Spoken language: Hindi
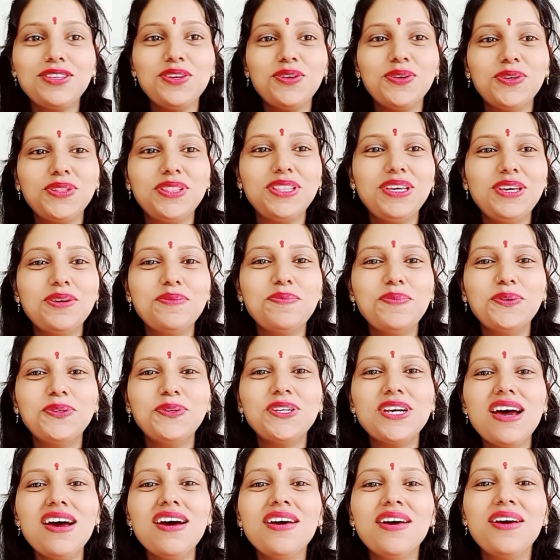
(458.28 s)
होती है
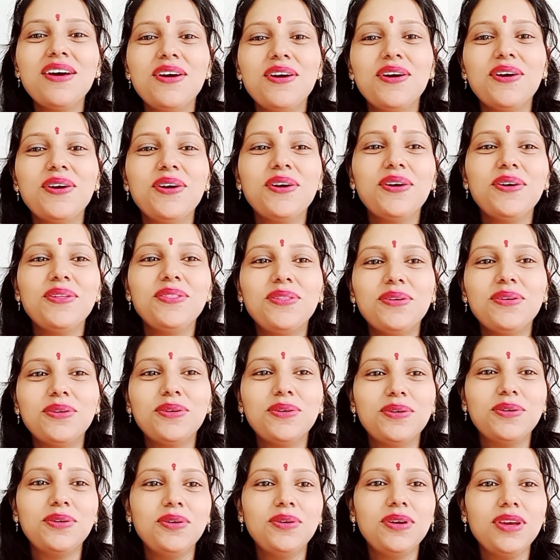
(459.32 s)
पूजा तो
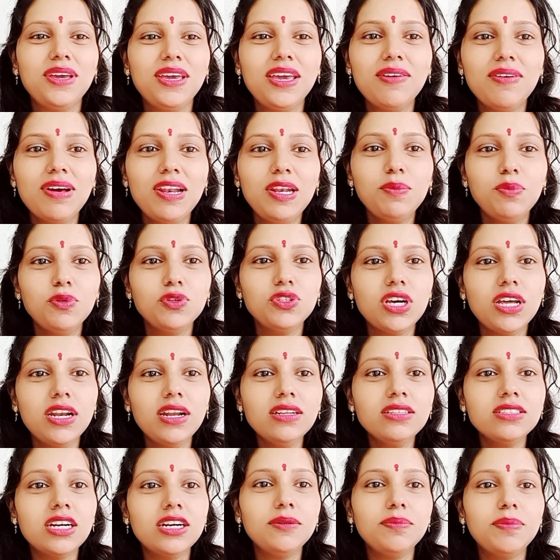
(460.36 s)
ये वाली पूजा ना
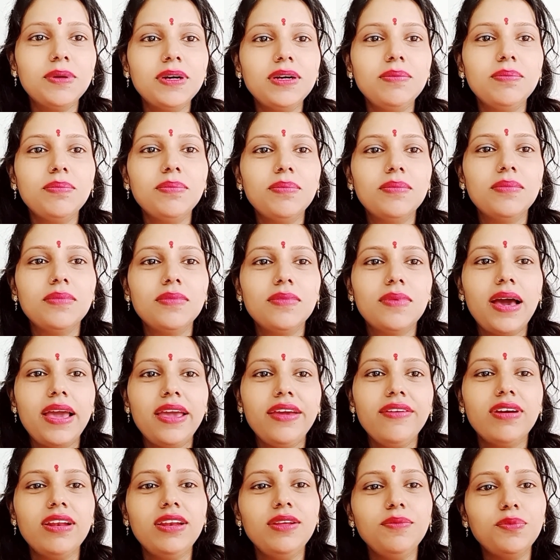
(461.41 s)
चटपट माई
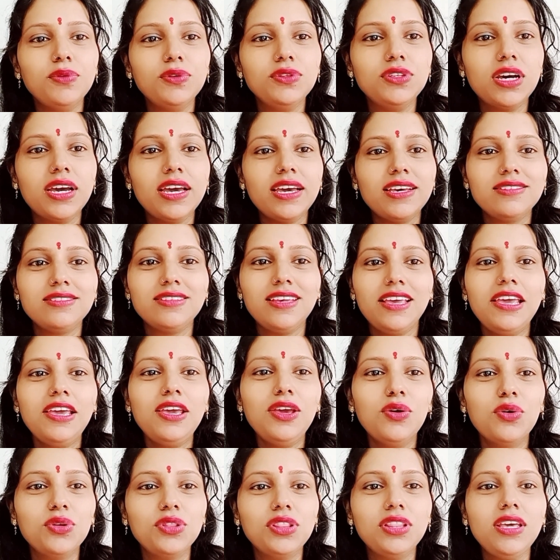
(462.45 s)
वाली पूजा ऐसे ही
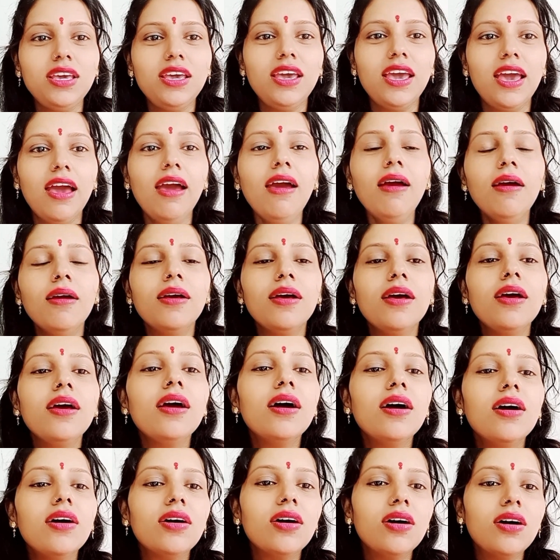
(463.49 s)
होती है
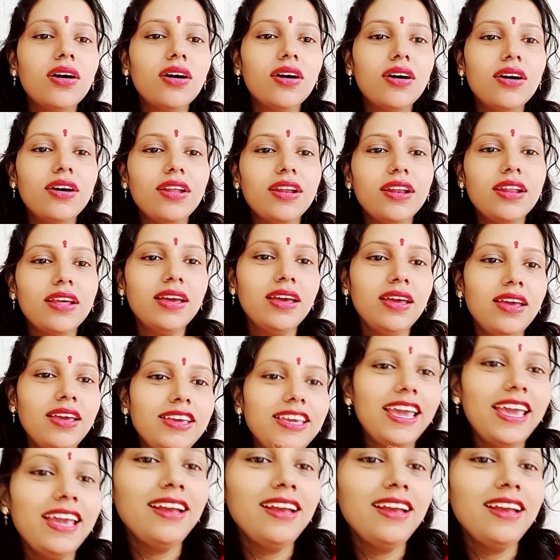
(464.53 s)
और ये